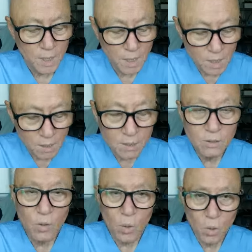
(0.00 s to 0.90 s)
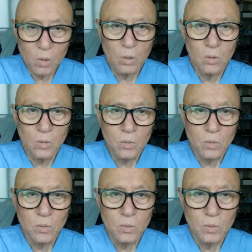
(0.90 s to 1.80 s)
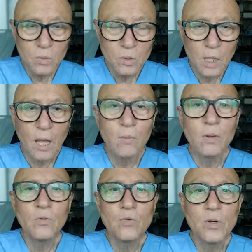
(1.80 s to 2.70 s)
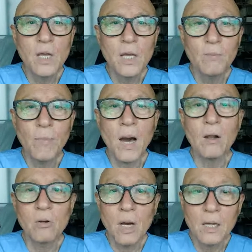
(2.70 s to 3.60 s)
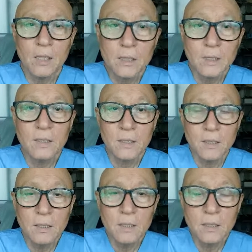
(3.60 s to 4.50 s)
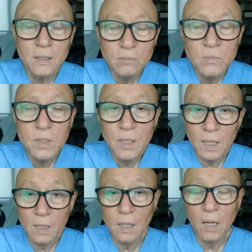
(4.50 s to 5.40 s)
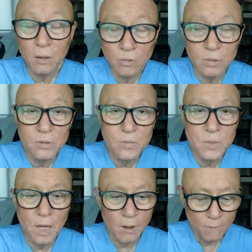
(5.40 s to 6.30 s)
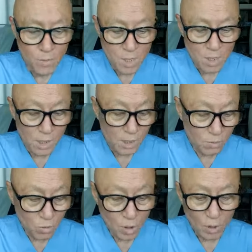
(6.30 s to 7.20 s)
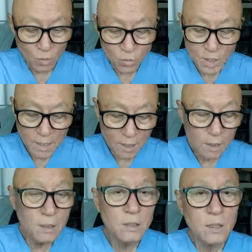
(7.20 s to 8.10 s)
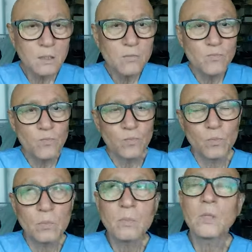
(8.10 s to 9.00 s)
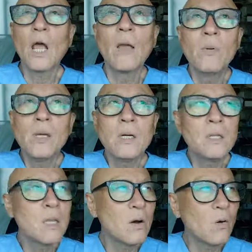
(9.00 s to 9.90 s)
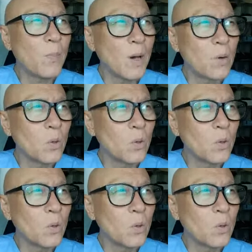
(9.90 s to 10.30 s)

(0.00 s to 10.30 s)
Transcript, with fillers: 이거도 다이빙 후에 바로 하는 것은 금지하고 있습니다. 우리나라에는 지금 다이빙 끝나고 바로